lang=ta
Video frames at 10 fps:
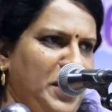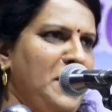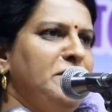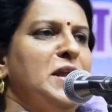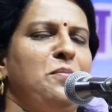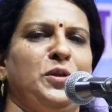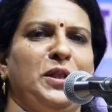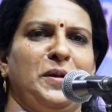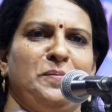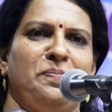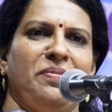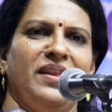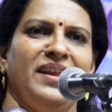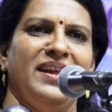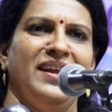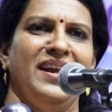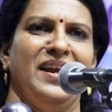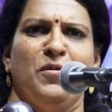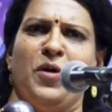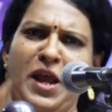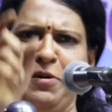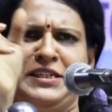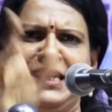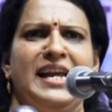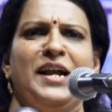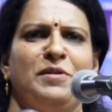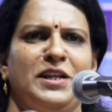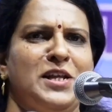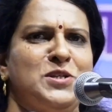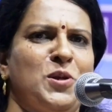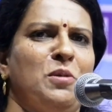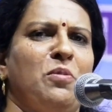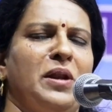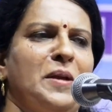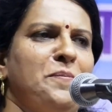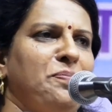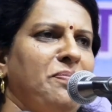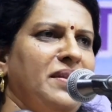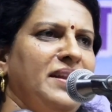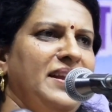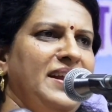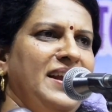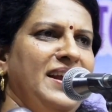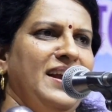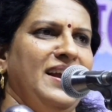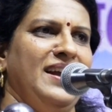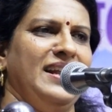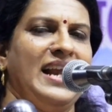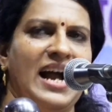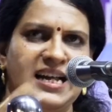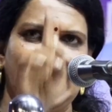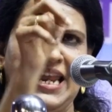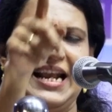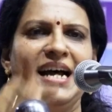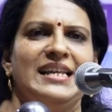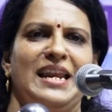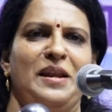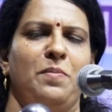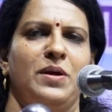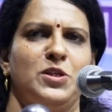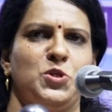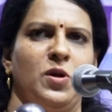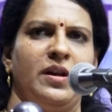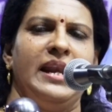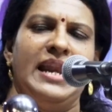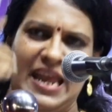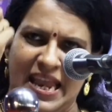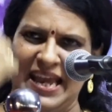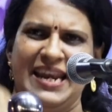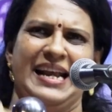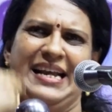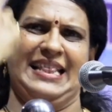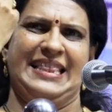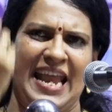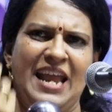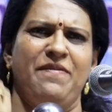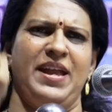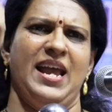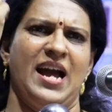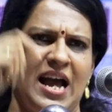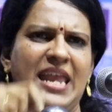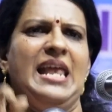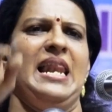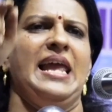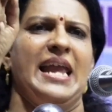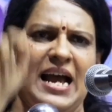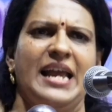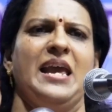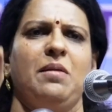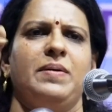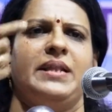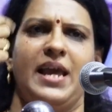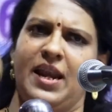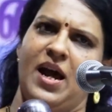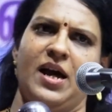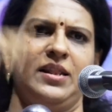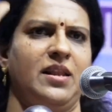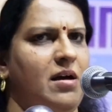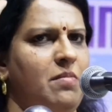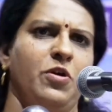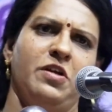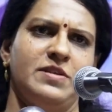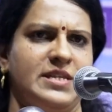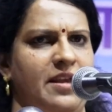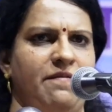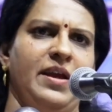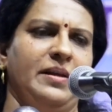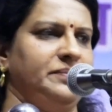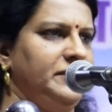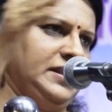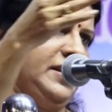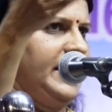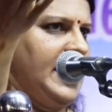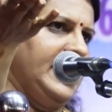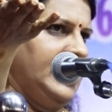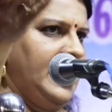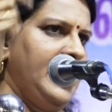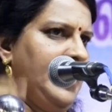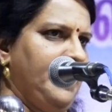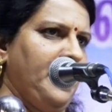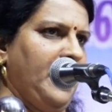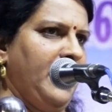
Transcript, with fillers: ஒரு கவிதை புத்தகம் ஒரே ஒரு சின்ன கவிதை தான் சொல்ல போகிறேன் இந்த காதலி காதலனை பார்த்து சொல்கிறேன் நீ எனக்கு தேவையா இல்லையா என்பதை நான் தான் முடிவு செய்வேன் நியாயம் தானே